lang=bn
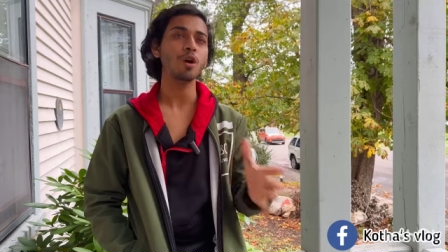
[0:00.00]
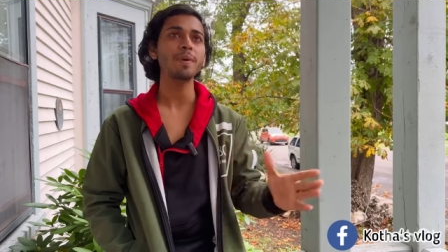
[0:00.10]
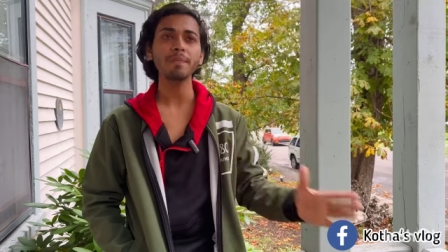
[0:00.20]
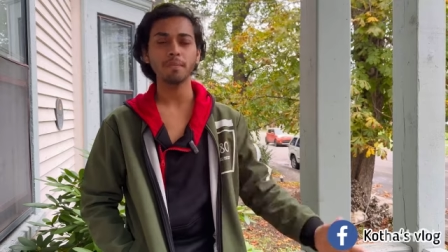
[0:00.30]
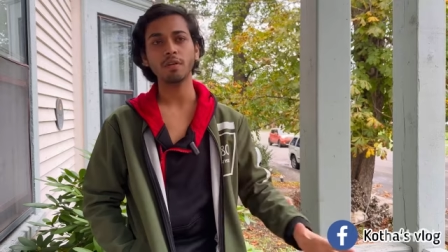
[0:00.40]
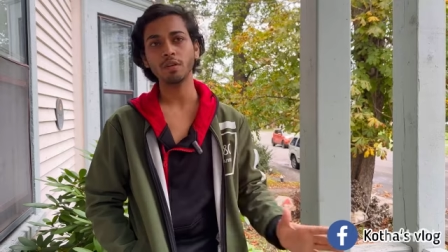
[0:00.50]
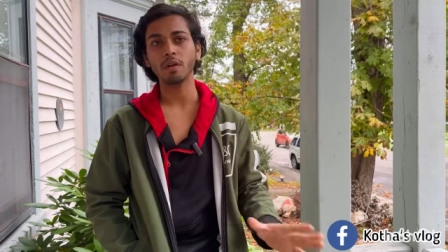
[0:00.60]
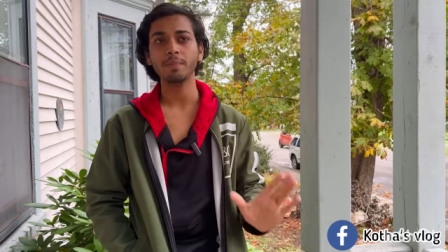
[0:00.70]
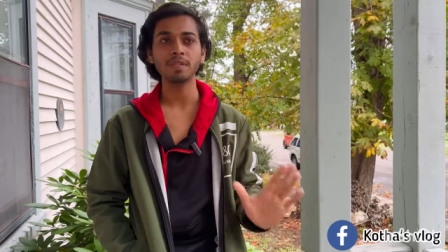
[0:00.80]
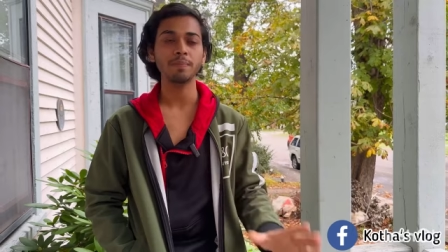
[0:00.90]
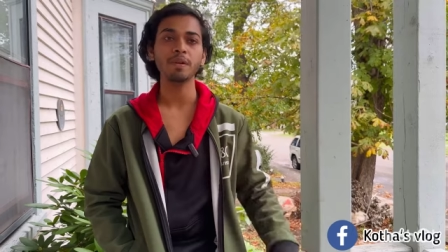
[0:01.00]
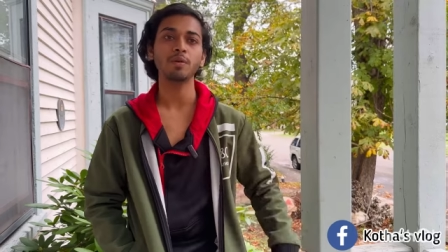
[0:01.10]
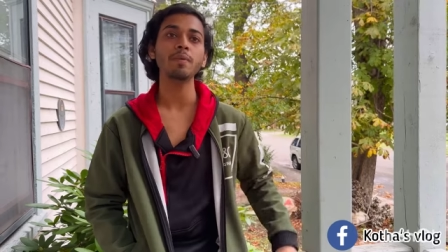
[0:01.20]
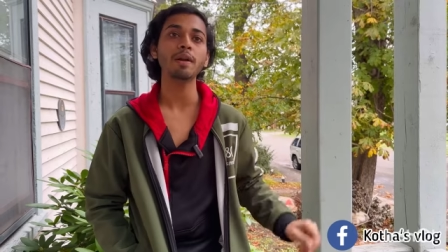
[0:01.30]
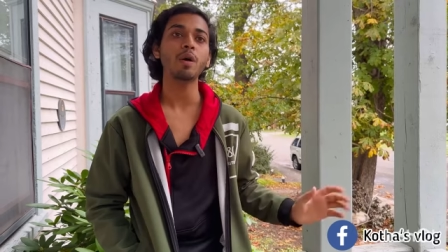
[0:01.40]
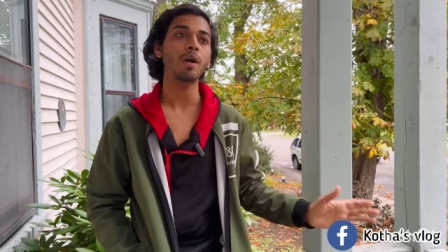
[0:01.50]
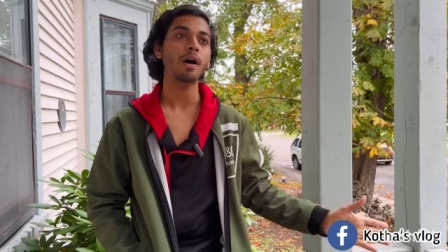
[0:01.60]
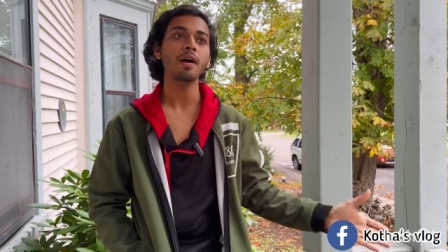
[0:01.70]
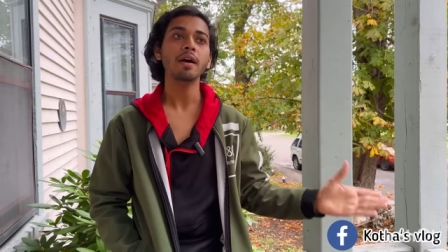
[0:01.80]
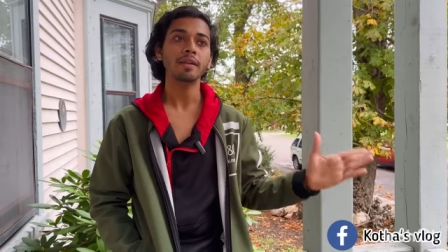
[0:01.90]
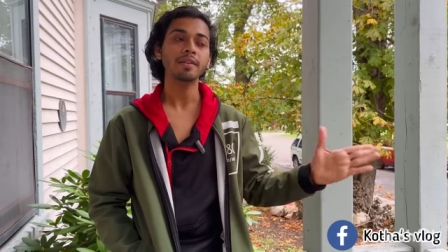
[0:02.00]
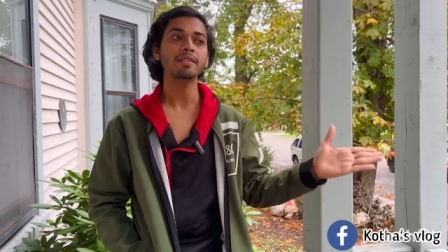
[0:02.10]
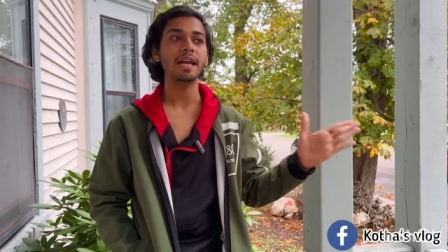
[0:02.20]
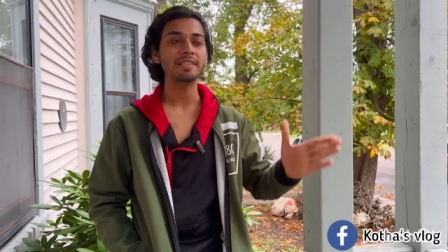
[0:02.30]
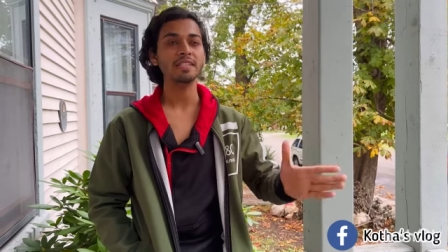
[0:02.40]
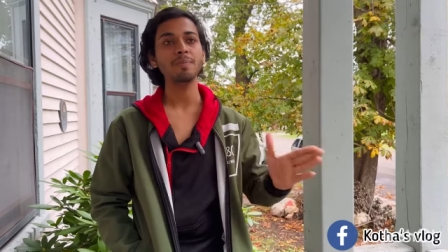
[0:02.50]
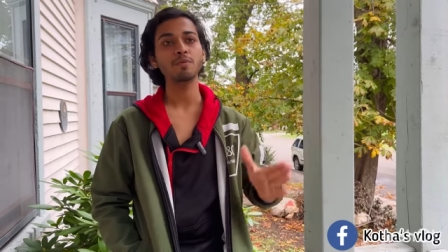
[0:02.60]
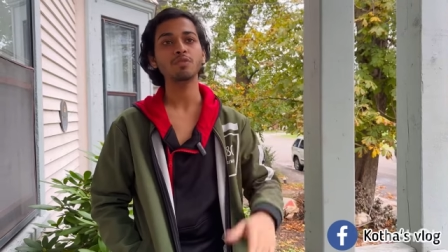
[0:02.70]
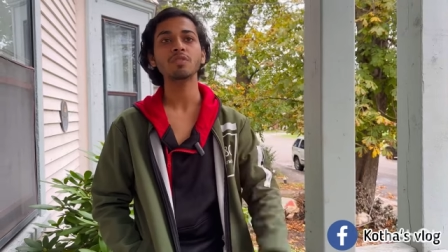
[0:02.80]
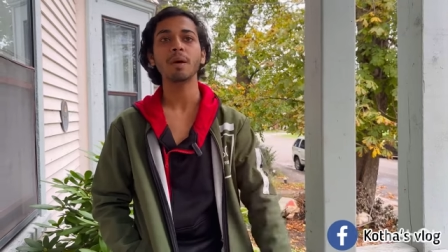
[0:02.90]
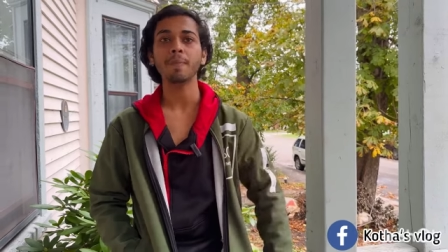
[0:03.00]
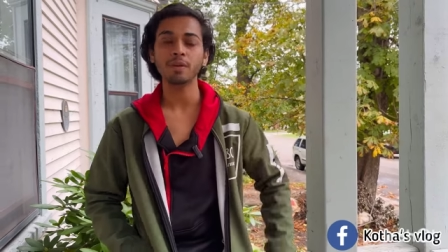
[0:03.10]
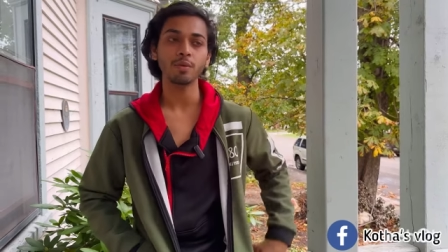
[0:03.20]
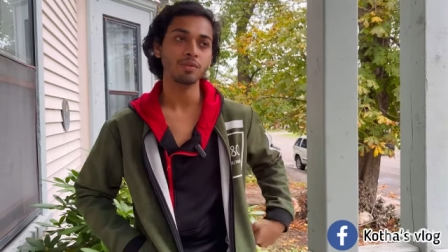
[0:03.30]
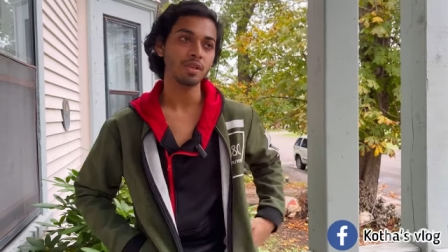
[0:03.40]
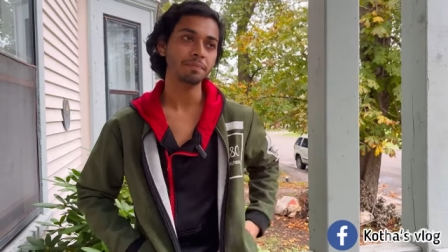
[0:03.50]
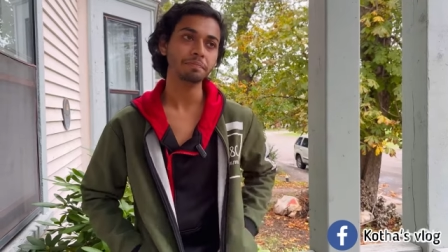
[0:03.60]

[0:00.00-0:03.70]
সবই আমি সাবমিট করি বাট ওরা জাস্ট এইচএসি পর্যন্ত সাবমিট করছে